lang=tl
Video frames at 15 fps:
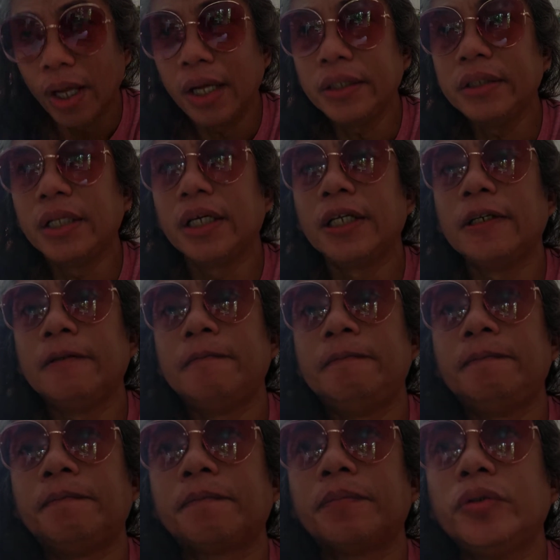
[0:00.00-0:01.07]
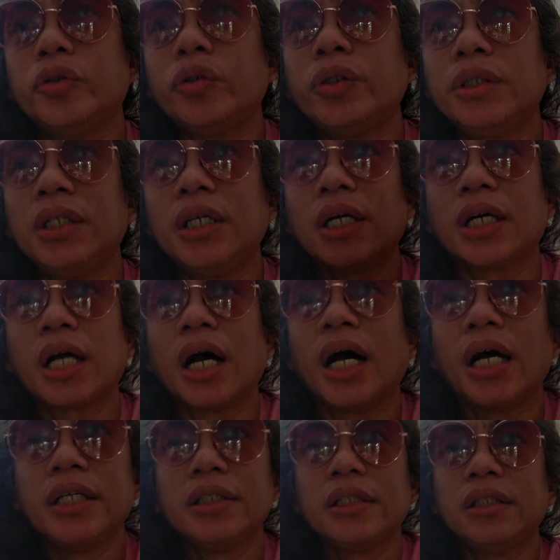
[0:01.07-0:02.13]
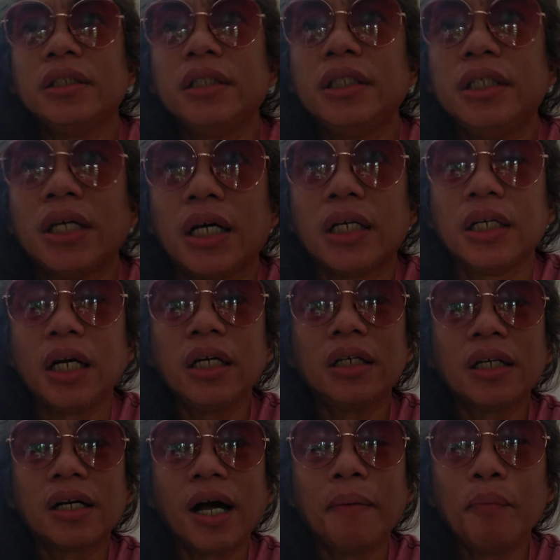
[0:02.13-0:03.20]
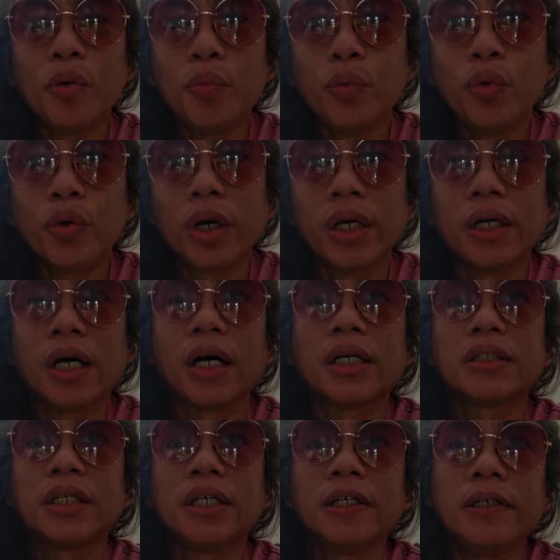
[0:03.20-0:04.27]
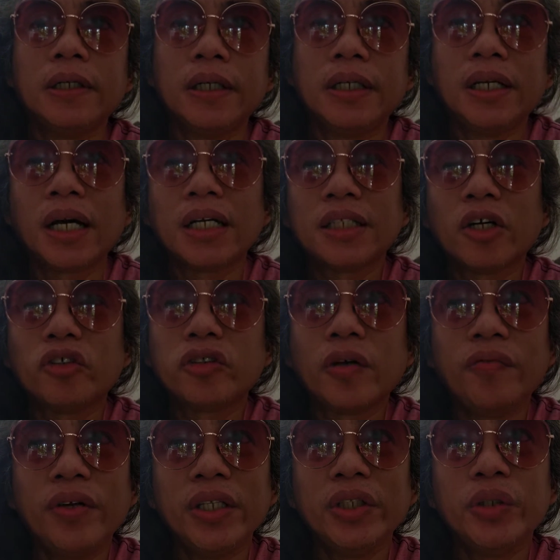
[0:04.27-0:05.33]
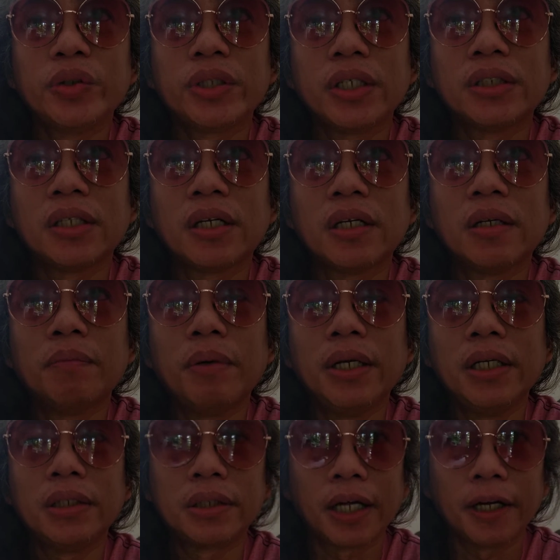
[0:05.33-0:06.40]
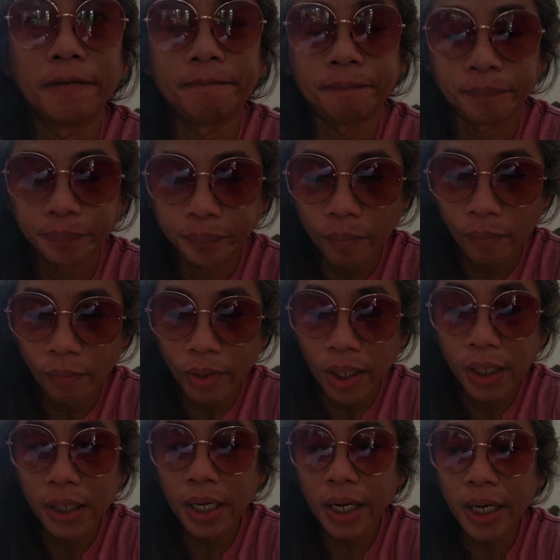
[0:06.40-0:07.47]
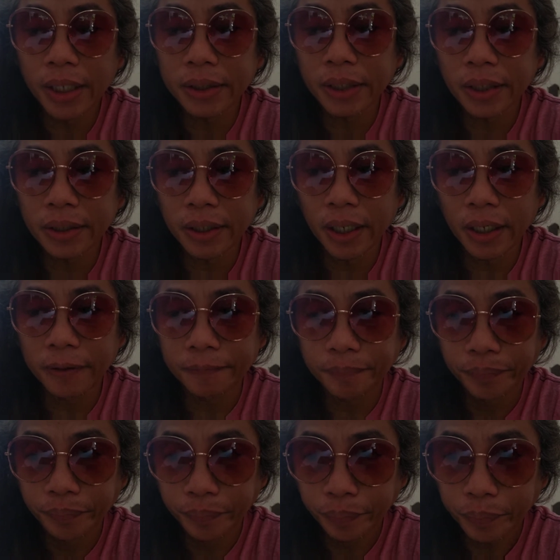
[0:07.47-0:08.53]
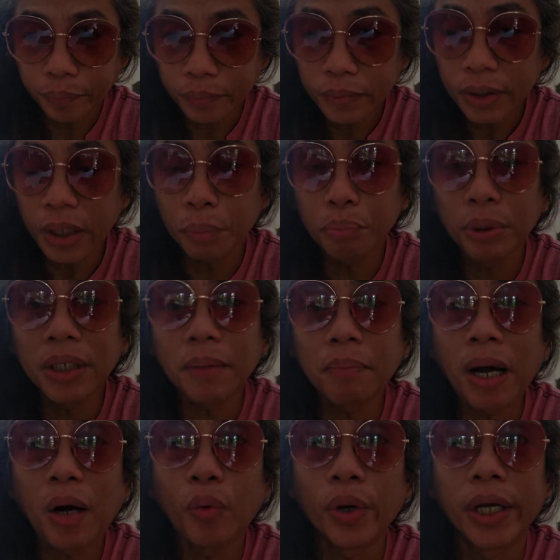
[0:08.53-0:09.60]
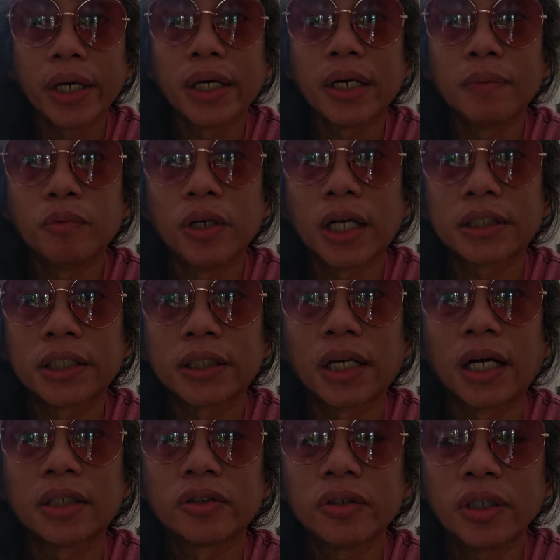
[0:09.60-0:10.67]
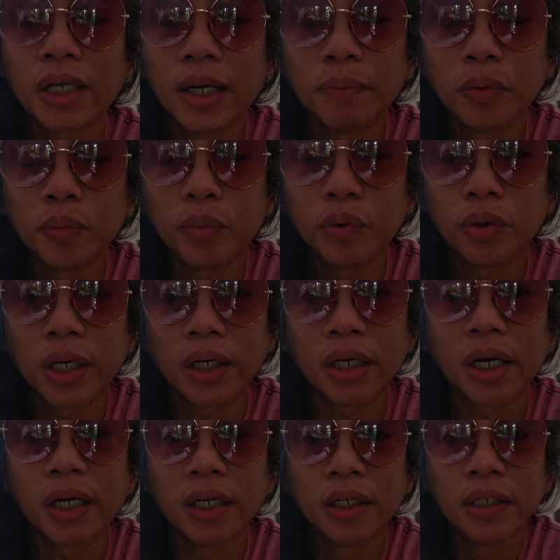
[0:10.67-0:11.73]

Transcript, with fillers: And then, nung hindi nagkaintindihan, ay nagkabugbugan na kasi nakita ko sa video sa isang balita, minahatak na, binabawi mula sa truck. So nagkabubugan na.